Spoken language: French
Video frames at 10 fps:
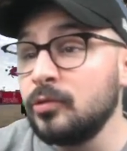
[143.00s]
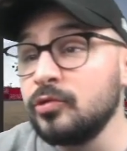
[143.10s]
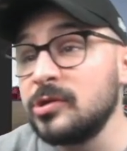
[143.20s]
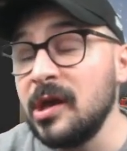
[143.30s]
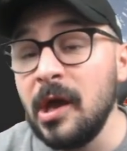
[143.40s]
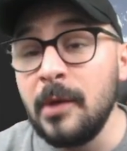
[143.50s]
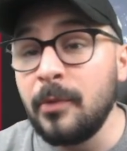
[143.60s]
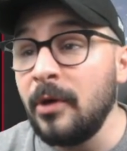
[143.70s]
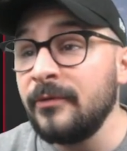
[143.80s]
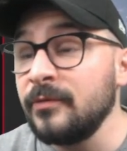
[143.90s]
tout ce qui est
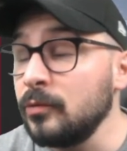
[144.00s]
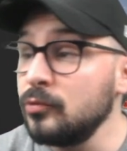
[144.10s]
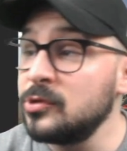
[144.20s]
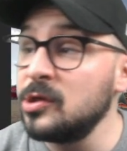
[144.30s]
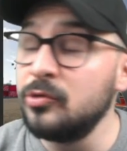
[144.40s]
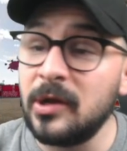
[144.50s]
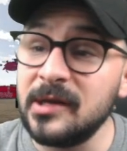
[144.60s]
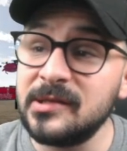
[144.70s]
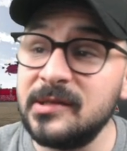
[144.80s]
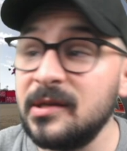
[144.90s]
épreuve, c'est du
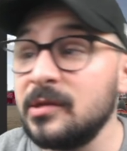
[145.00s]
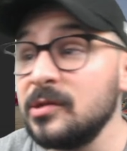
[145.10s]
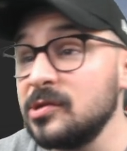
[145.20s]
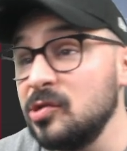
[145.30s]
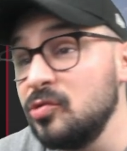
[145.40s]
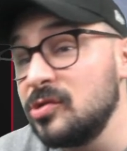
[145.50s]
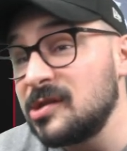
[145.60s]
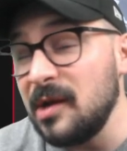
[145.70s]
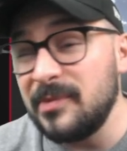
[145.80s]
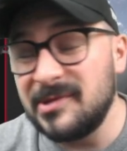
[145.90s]
classique, c'est du
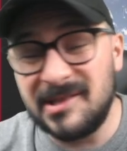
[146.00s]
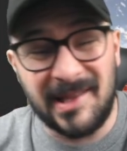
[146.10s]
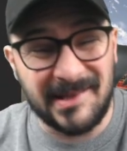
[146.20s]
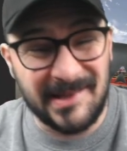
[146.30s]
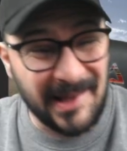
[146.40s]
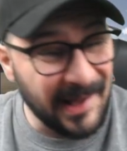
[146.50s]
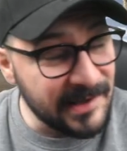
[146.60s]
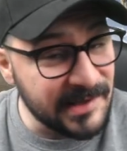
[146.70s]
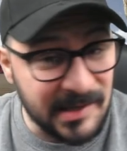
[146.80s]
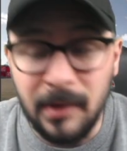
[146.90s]
simple, très
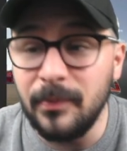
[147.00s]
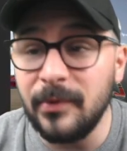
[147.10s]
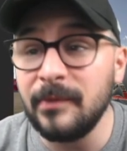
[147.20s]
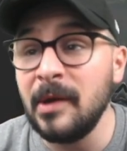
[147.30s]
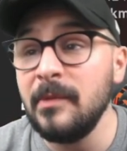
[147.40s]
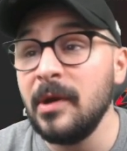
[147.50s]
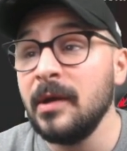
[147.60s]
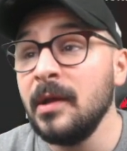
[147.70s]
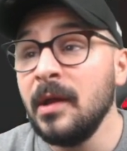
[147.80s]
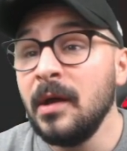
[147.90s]
très simple même,
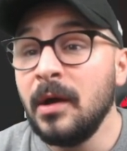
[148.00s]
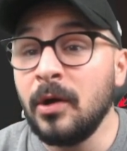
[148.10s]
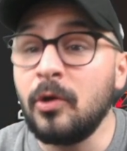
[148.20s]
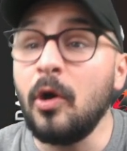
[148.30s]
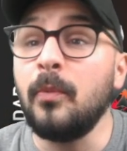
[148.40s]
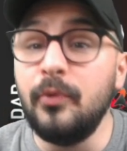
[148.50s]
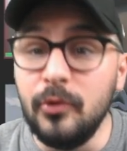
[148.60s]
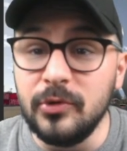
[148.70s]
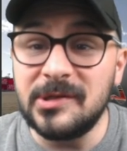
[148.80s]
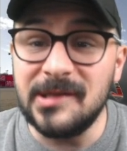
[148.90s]
encore
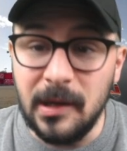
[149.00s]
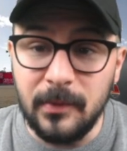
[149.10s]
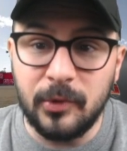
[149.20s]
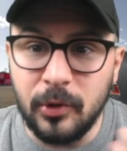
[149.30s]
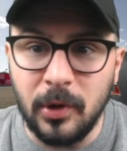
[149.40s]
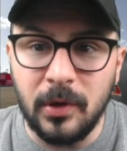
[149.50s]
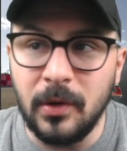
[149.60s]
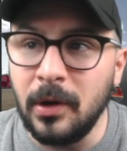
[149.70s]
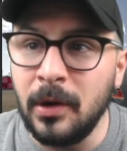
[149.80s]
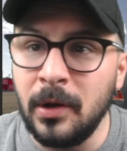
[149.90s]
plus simple que
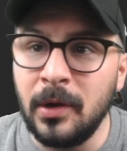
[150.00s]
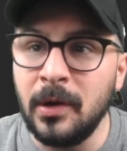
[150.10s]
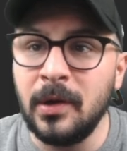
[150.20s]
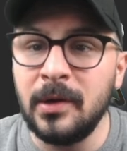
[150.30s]
dans euh,